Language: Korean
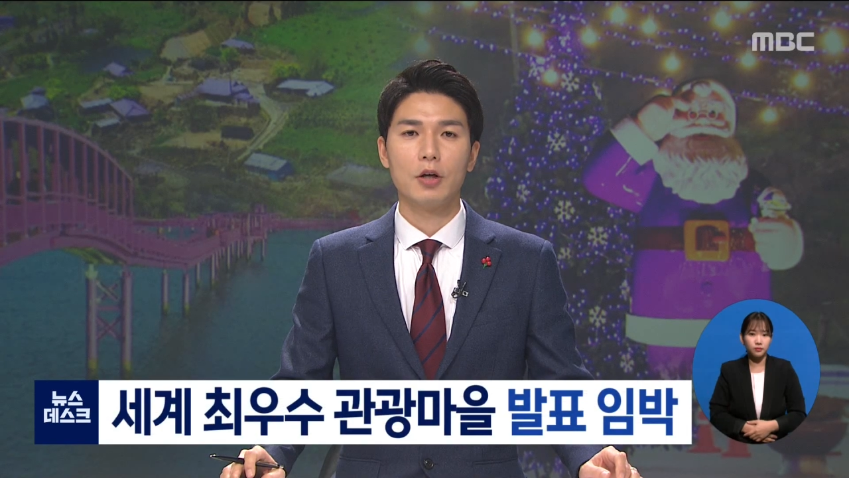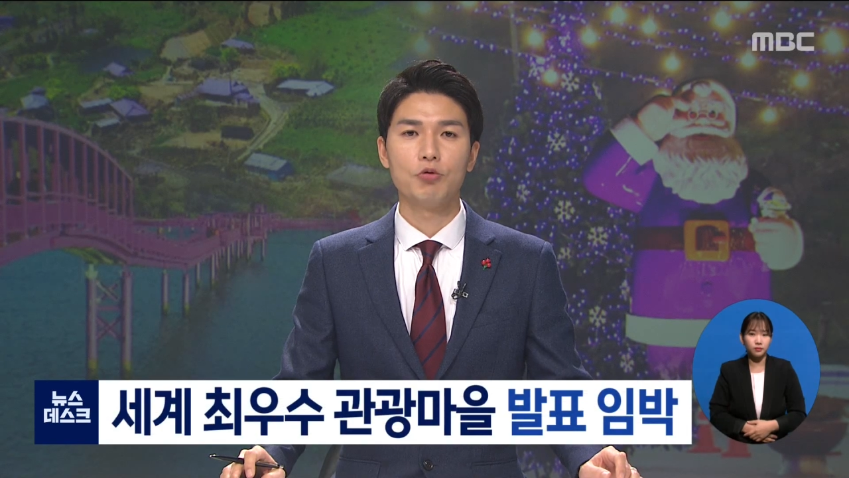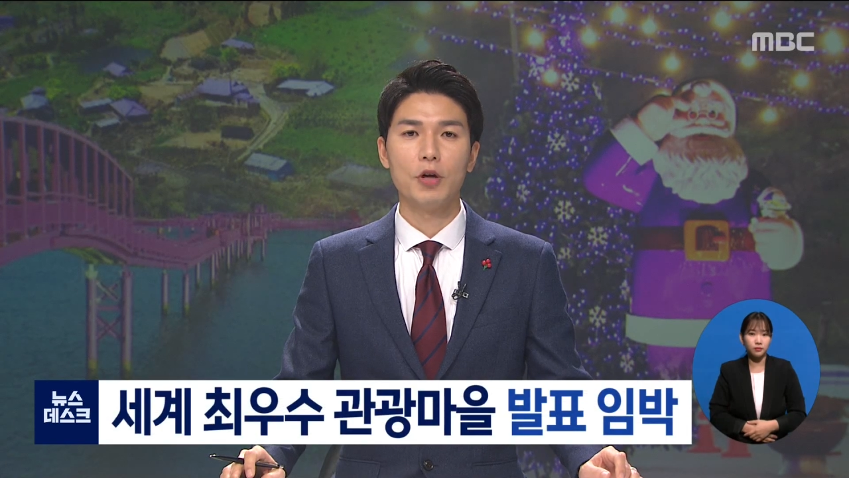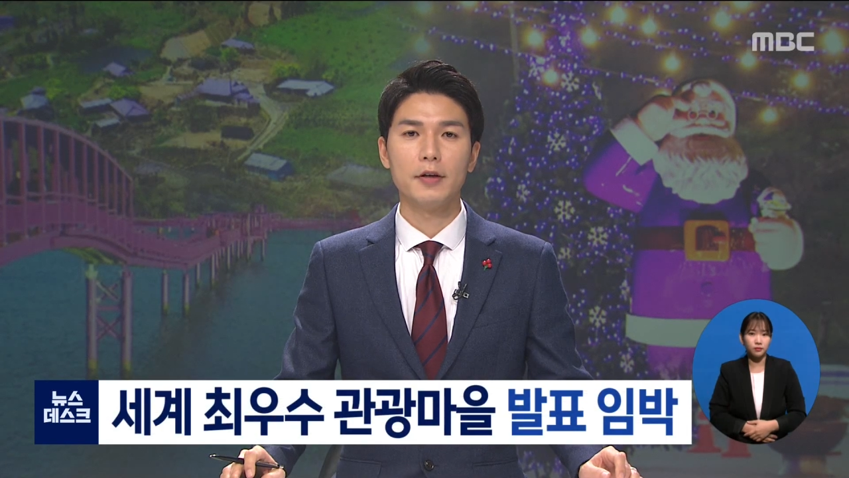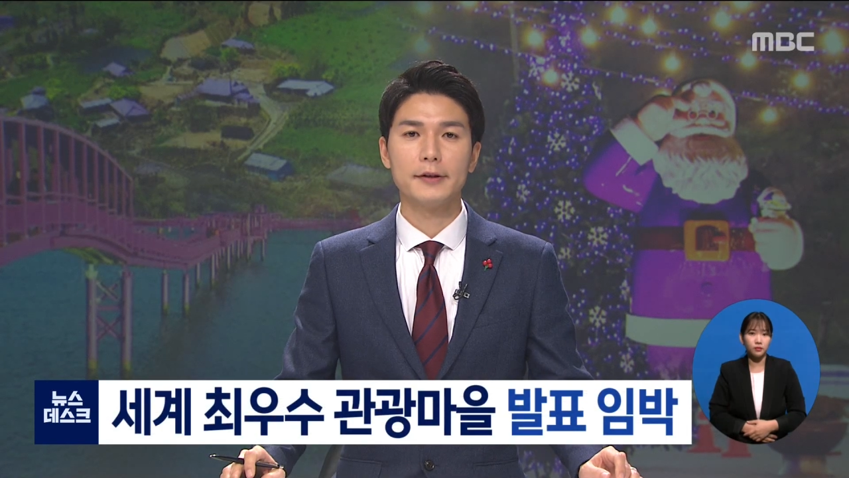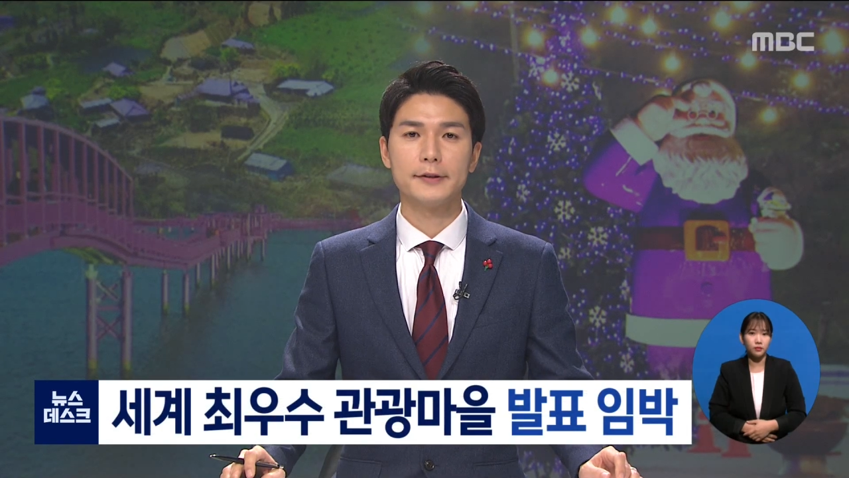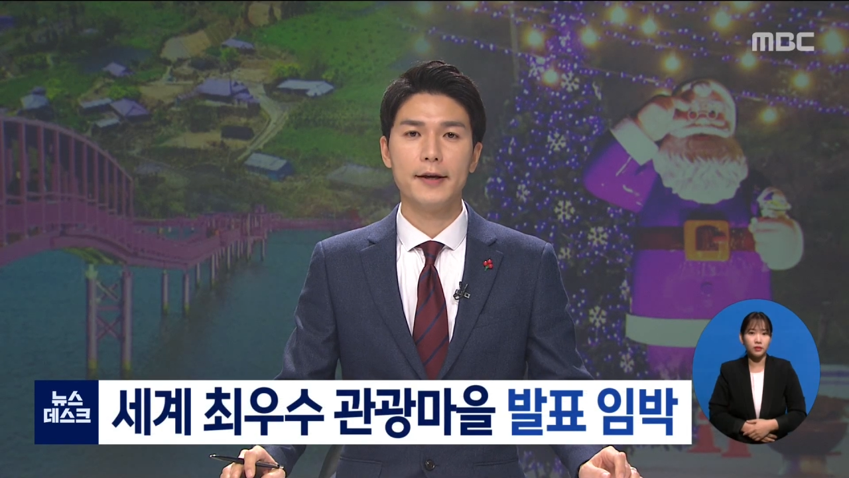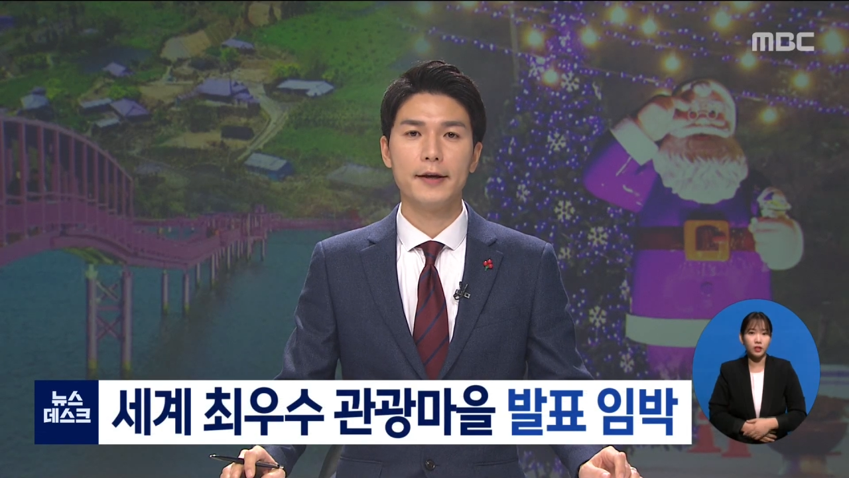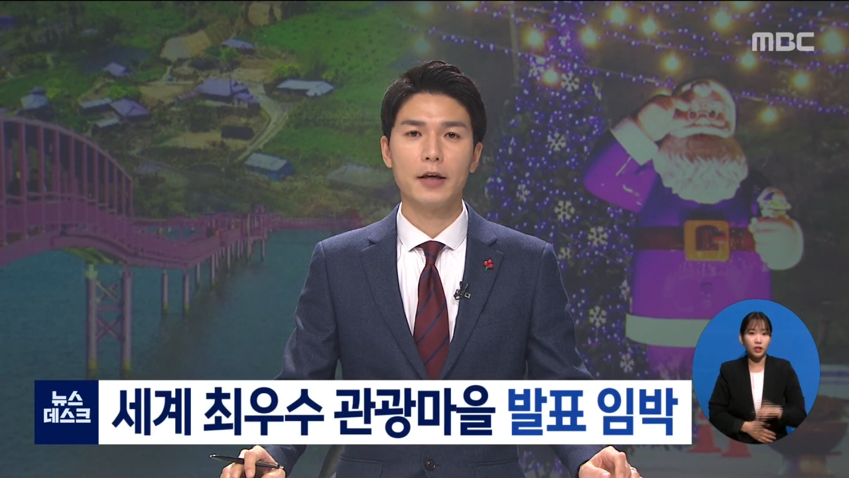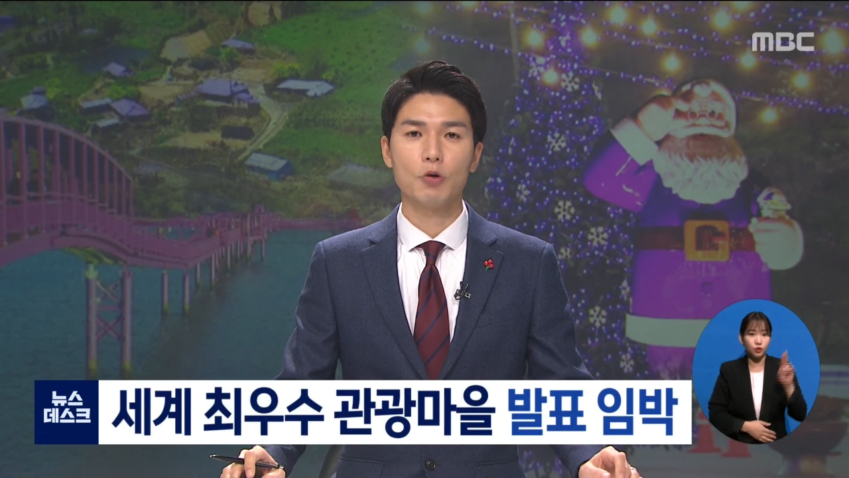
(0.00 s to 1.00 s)
유엔
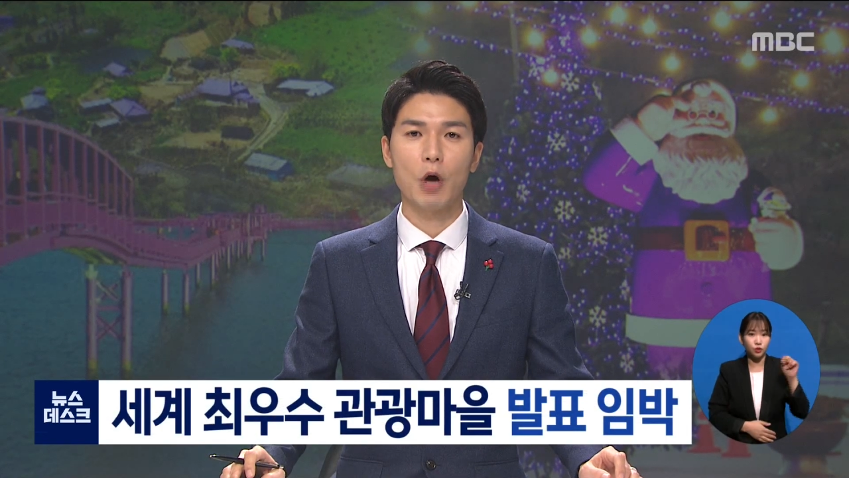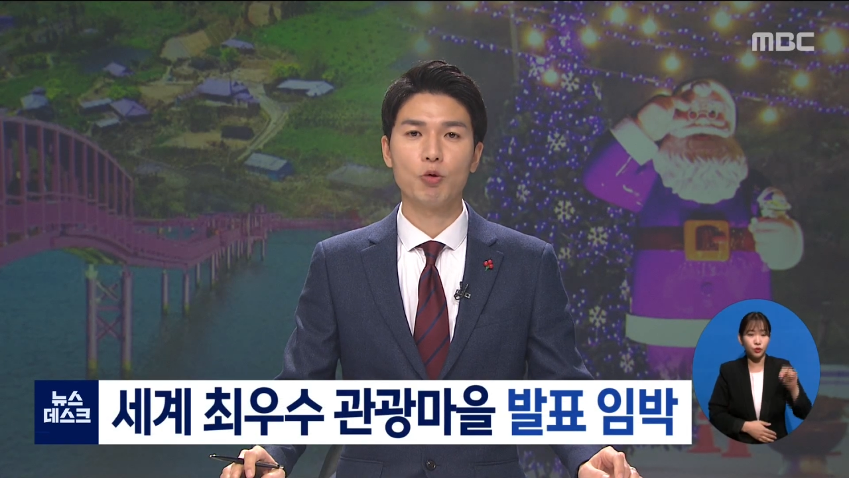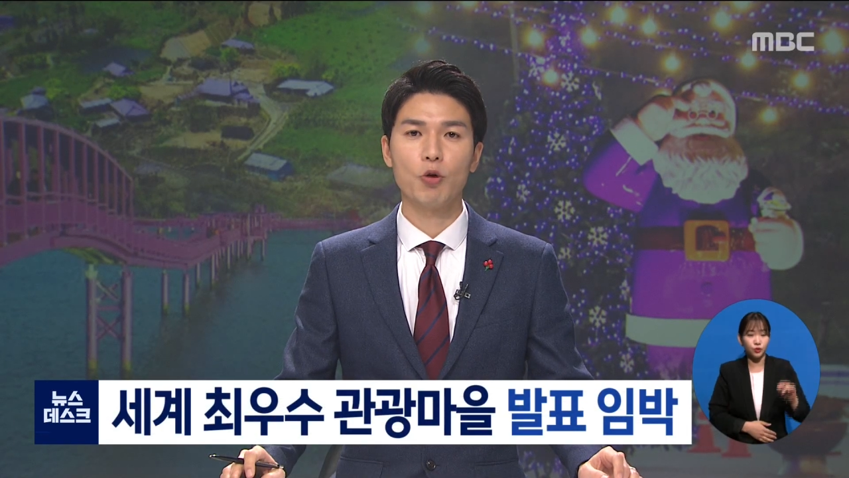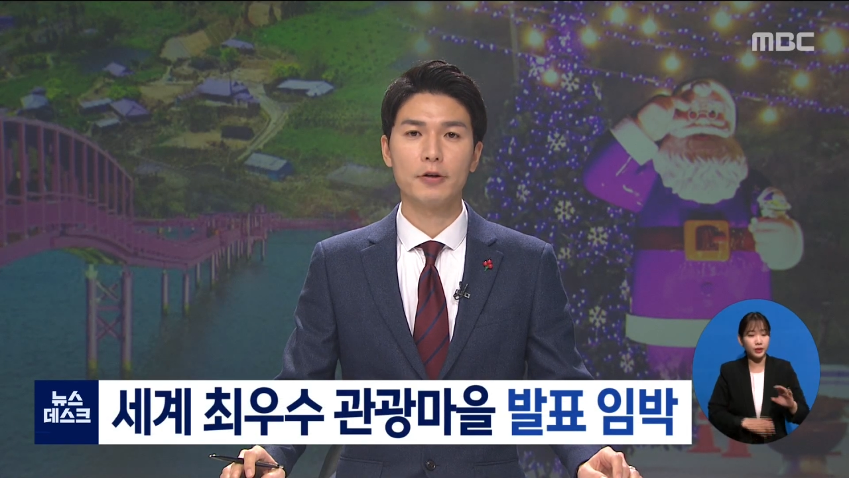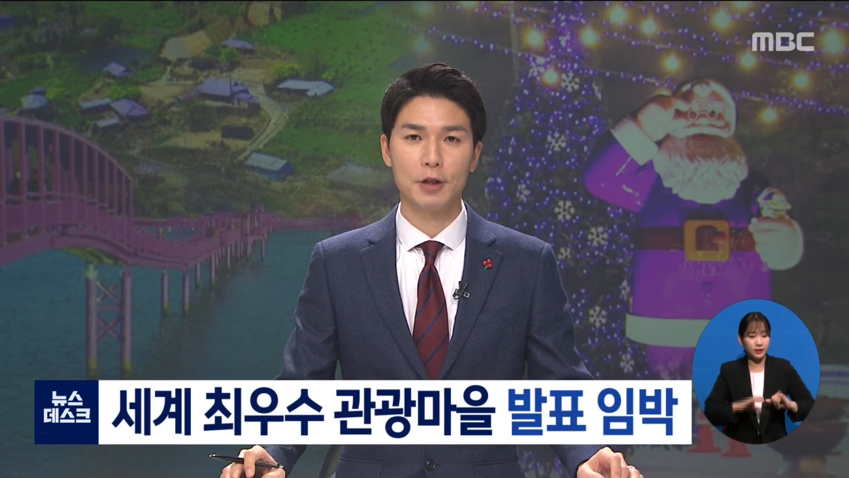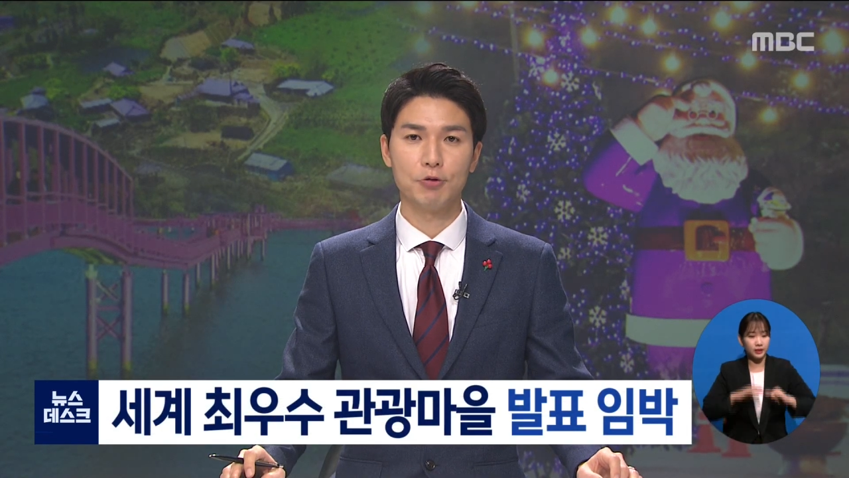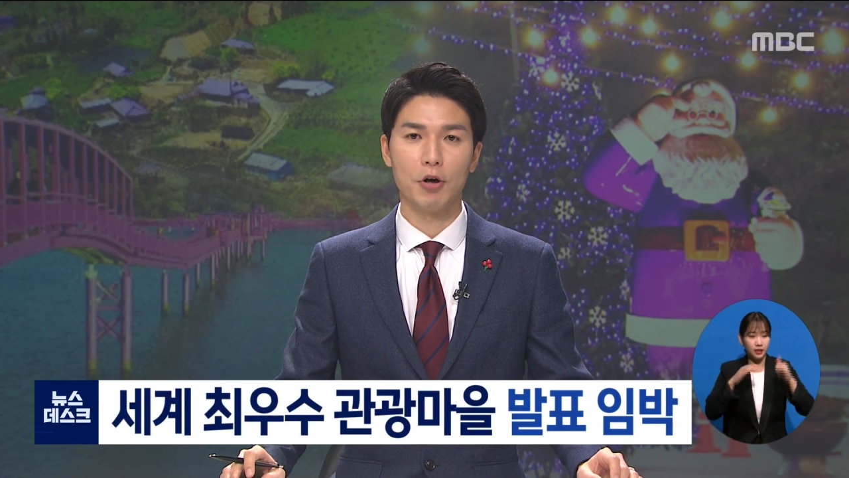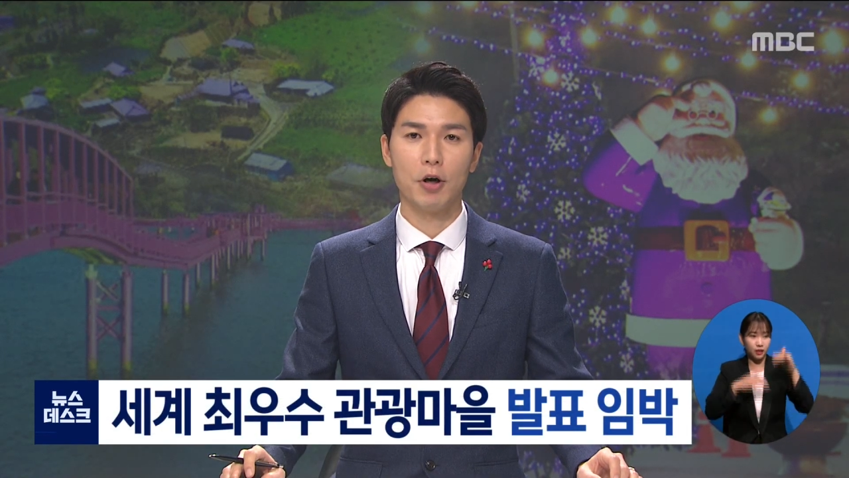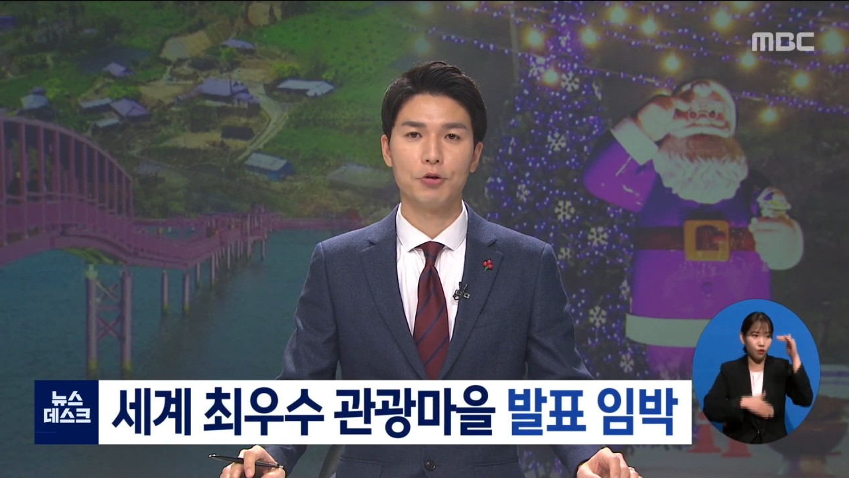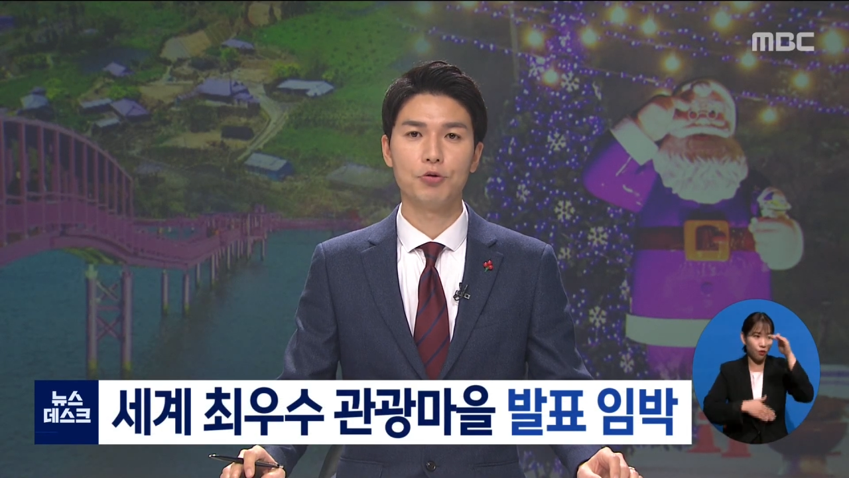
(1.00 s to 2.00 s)
세계 관광기구